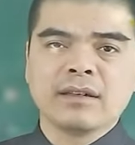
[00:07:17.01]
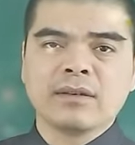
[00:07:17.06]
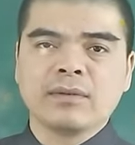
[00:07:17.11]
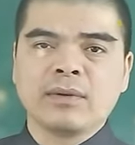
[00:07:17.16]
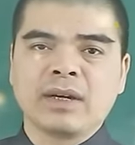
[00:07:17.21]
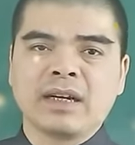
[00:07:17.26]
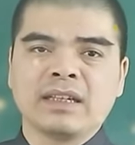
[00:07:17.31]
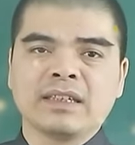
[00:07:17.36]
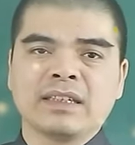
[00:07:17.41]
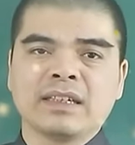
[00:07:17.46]

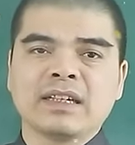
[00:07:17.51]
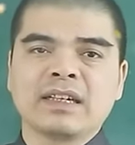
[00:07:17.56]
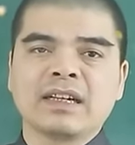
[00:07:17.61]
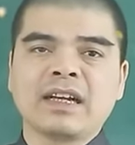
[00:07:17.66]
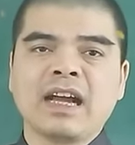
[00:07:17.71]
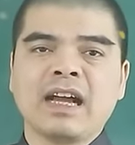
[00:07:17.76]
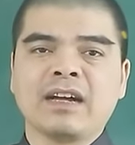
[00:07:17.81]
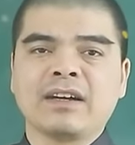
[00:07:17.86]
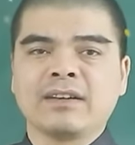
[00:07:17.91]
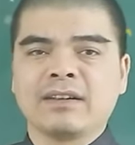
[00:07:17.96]
hoặc là gì
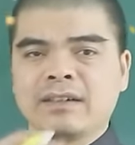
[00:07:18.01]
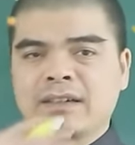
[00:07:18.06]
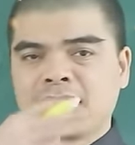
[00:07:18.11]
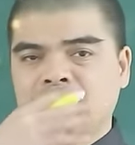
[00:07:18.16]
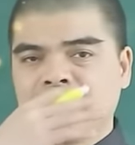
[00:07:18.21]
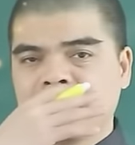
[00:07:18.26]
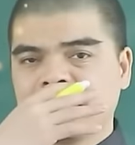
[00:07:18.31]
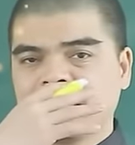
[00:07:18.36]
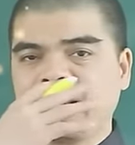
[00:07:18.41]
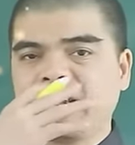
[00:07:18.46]
càng
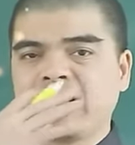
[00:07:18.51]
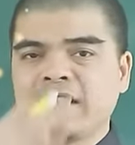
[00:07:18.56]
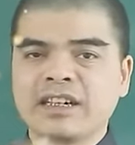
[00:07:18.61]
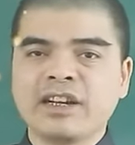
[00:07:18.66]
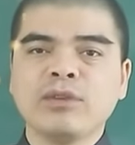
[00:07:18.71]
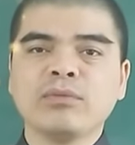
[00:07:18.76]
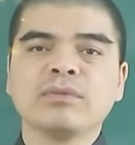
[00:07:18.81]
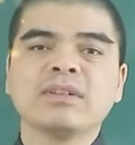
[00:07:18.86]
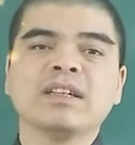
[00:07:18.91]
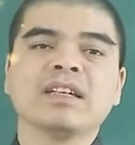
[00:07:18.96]
thành
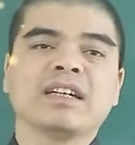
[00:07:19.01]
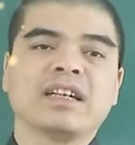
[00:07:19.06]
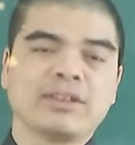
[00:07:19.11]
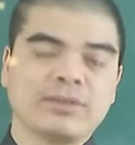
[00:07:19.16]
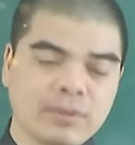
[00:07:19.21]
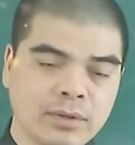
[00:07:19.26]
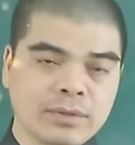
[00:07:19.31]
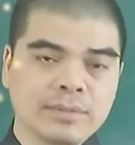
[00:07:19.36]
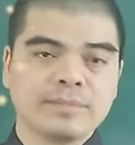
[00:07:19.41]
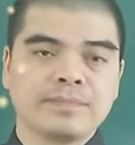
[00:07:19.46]
công thì càng
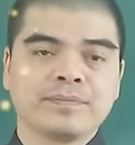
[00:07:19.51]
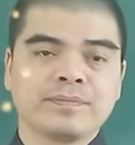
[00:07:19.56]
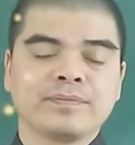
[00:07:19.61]
tốt